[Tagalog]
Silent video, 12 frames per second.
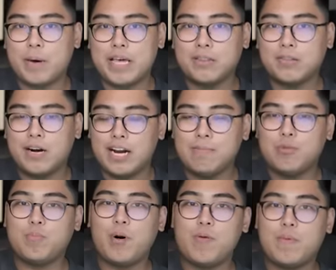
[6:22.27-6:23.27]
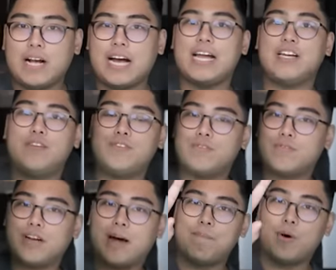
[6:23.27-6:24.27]
spender. Alam niyo ba kung magkano
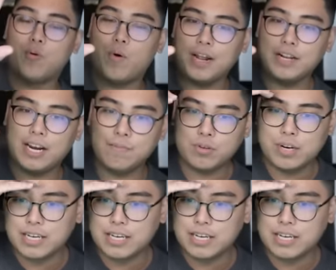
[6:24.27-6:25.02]
yung number 1? Alam ko